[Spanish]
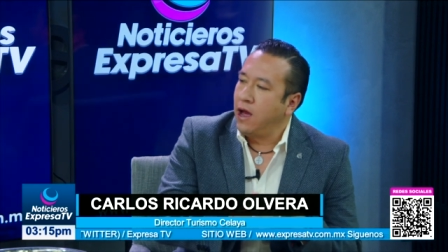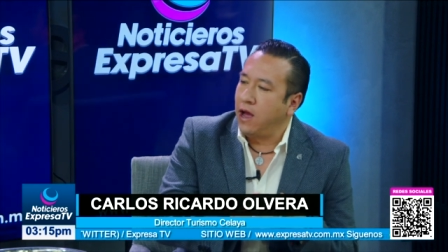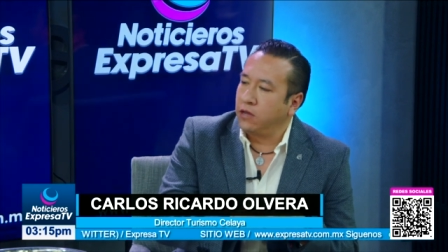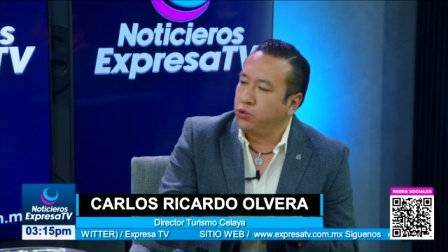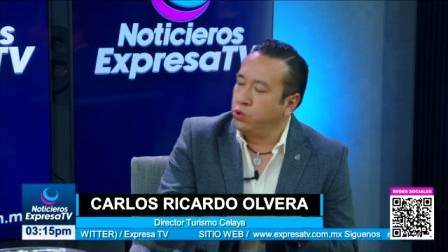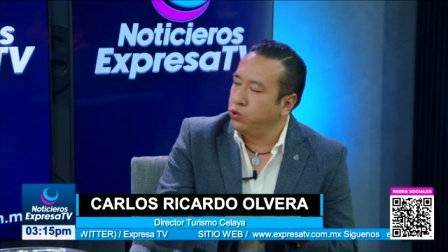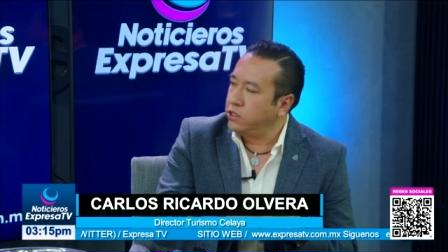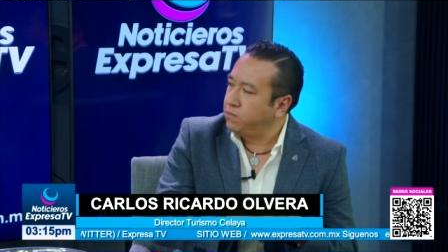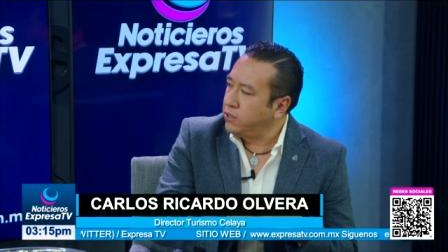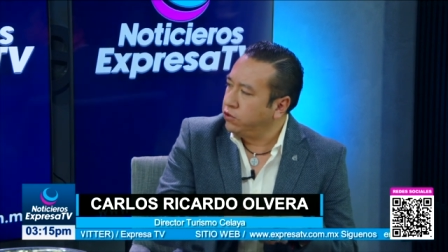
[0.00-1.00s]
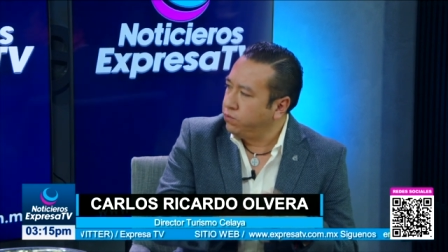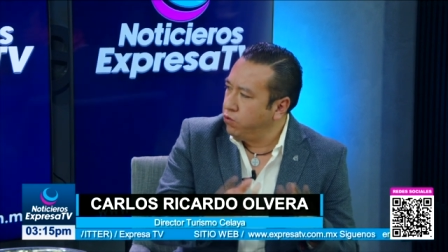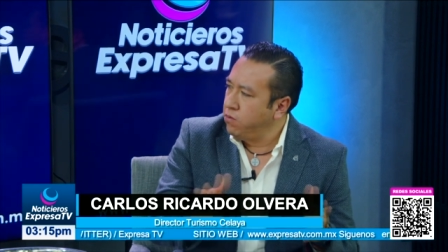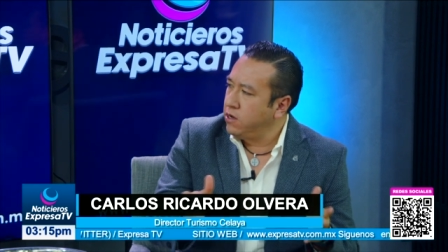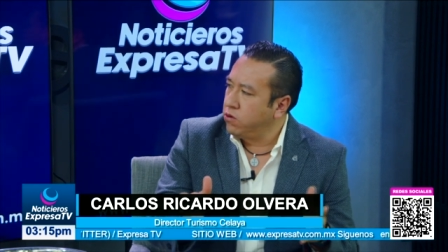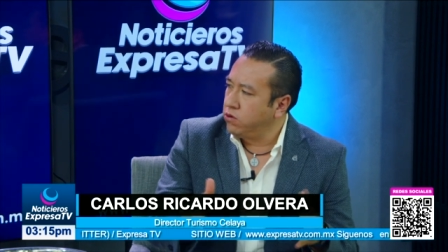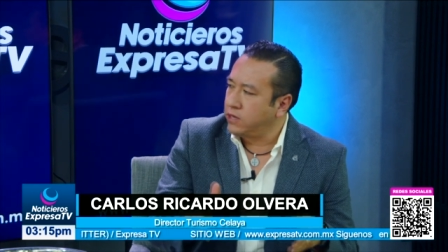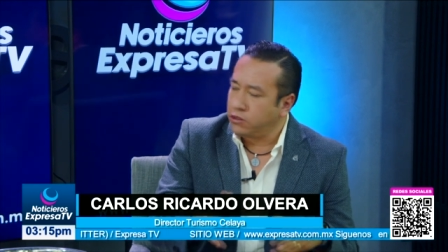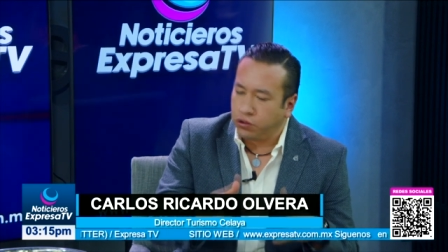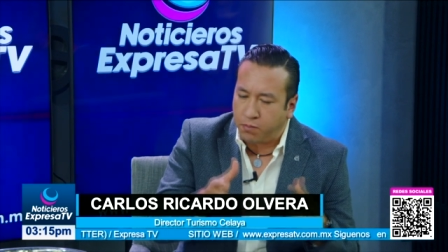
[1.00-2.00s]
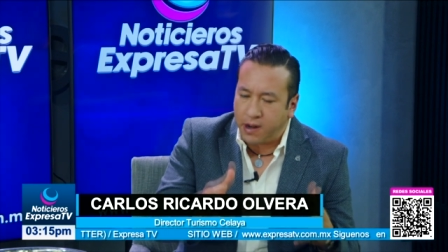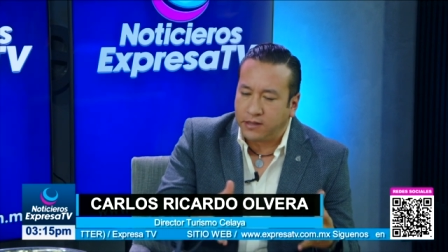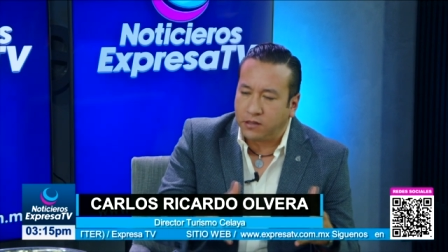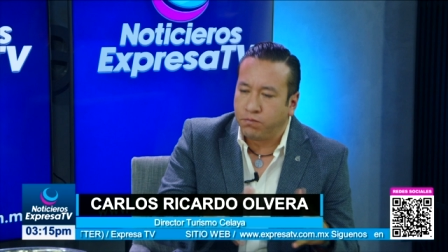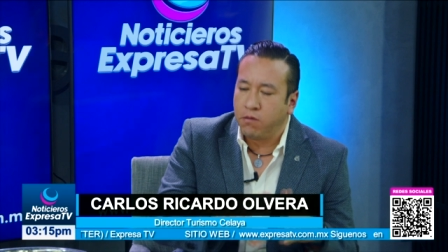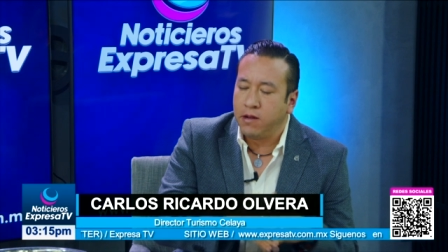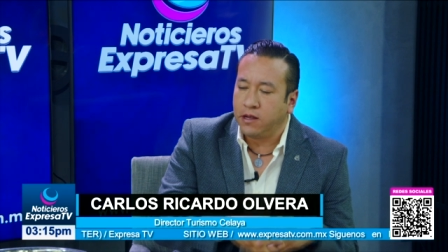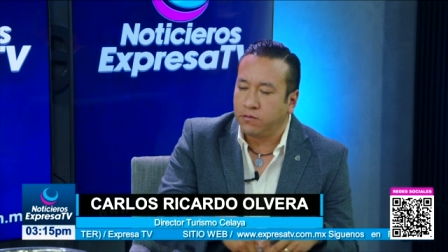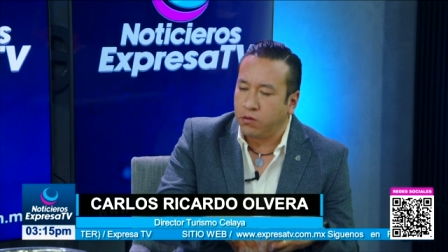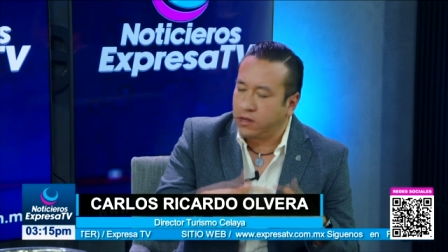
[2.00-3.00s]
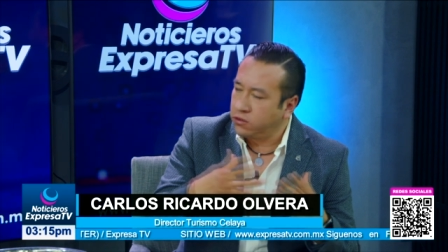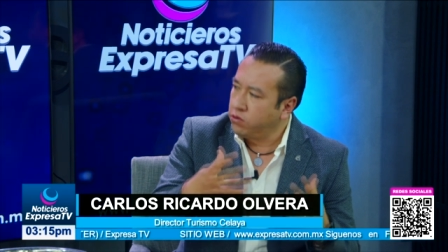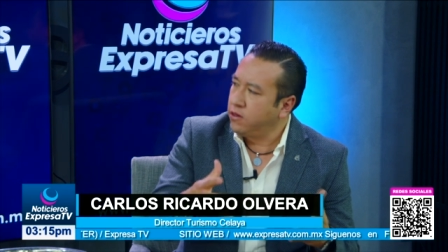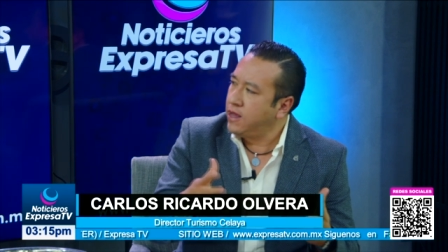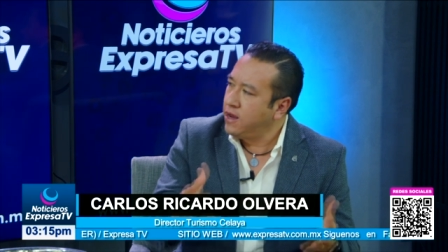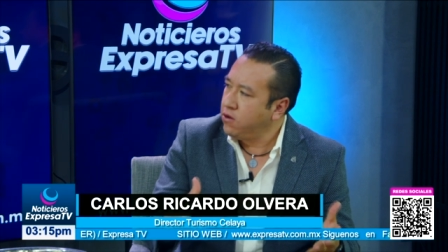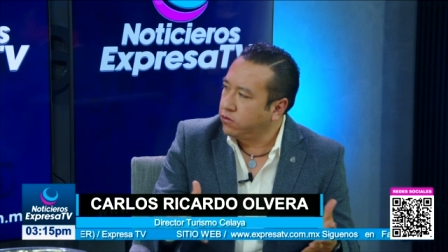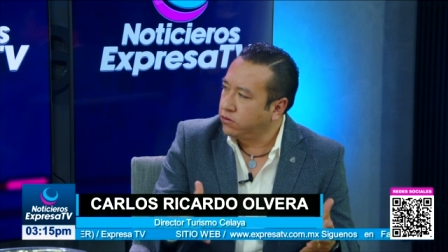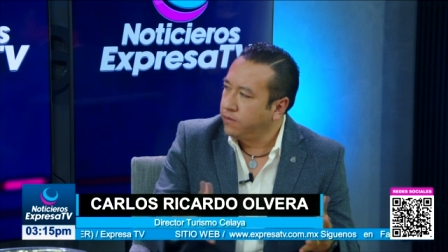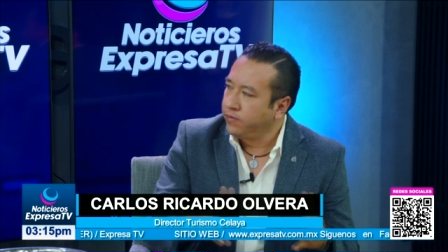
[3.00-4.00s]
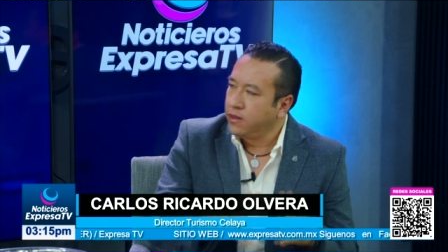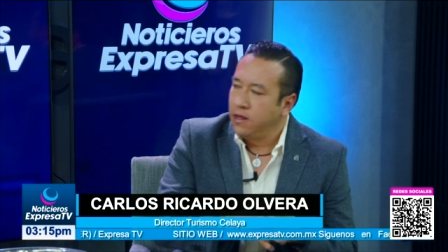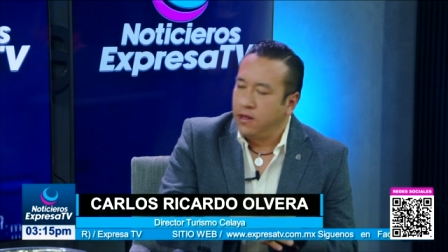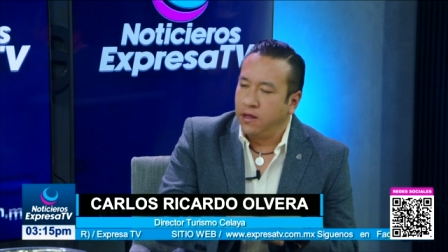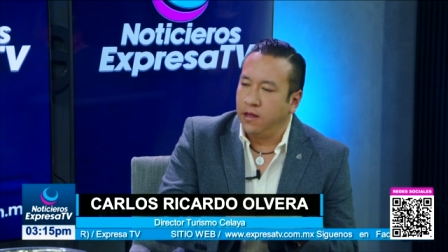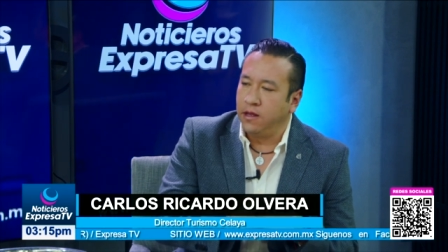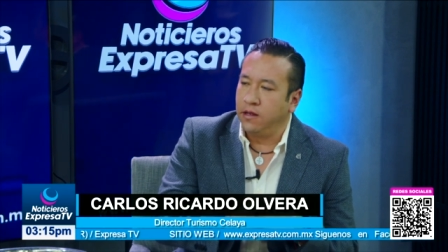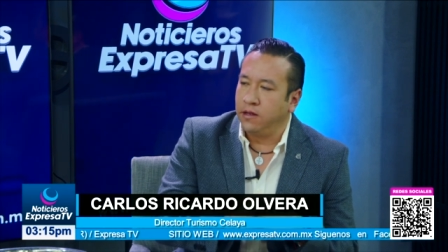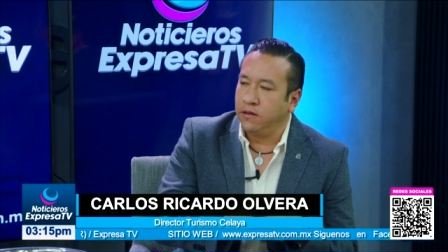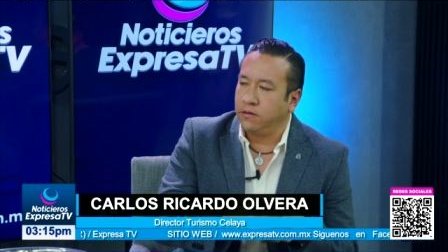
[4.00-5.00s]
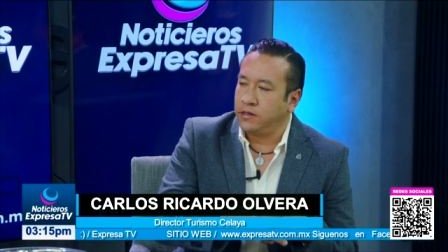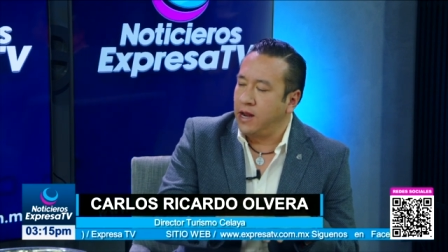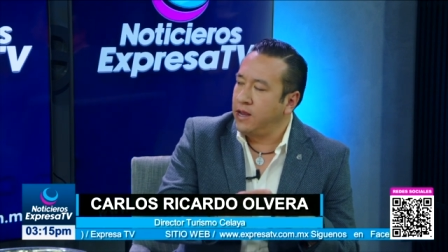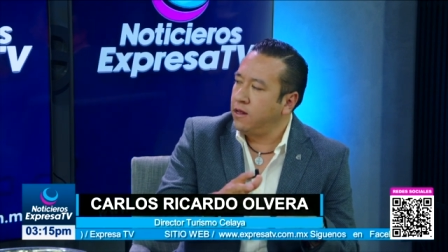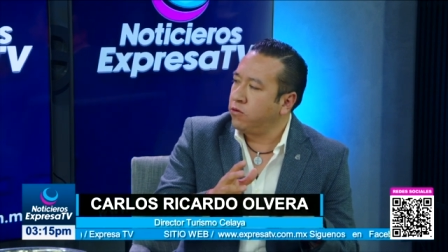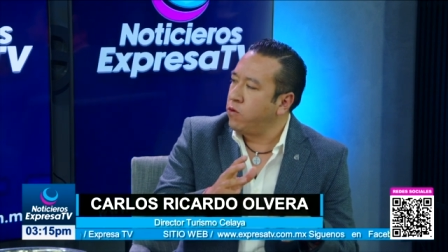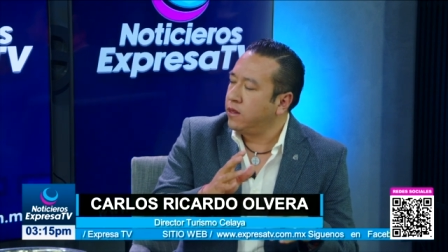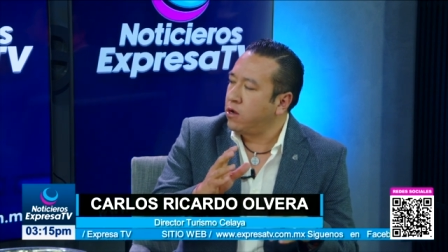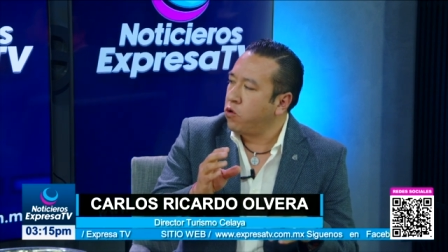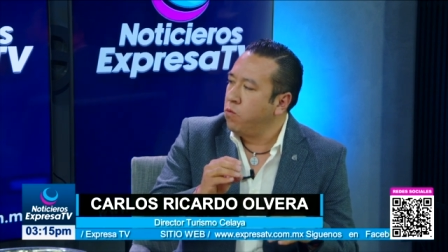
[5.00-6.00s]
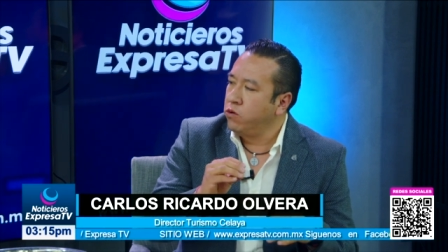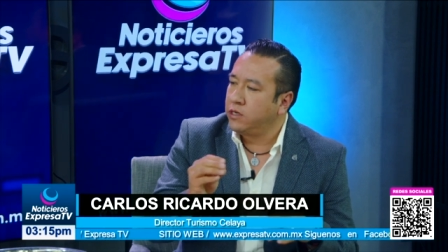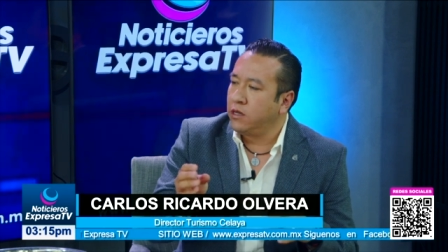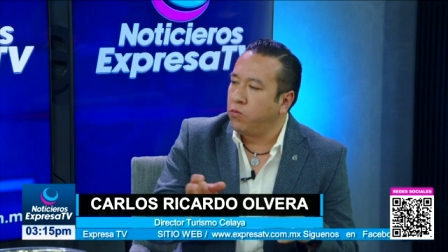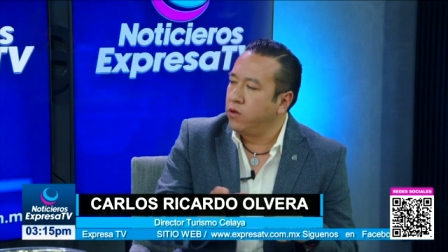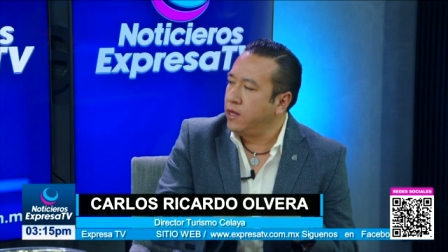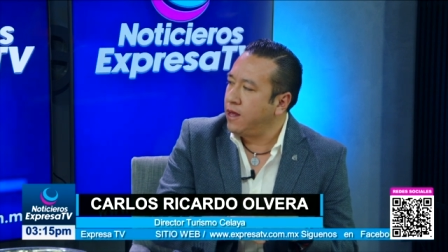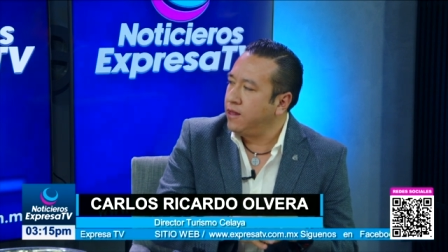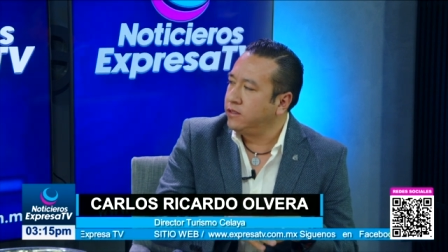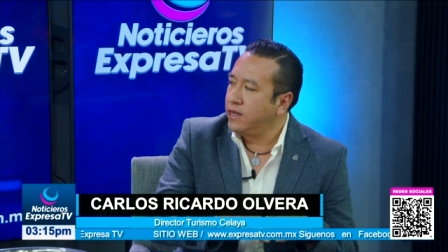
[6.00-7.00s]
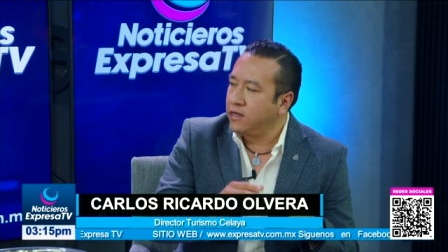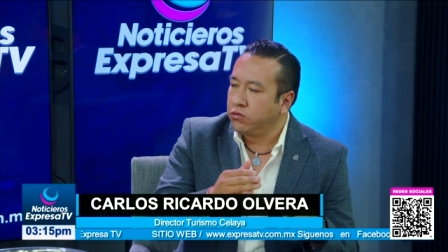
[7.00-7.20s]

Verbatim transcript: a sus espacios públicos, a sus plazas públicas, porque son de ellos. Eh, Celaya cuenta con muchas bondades y en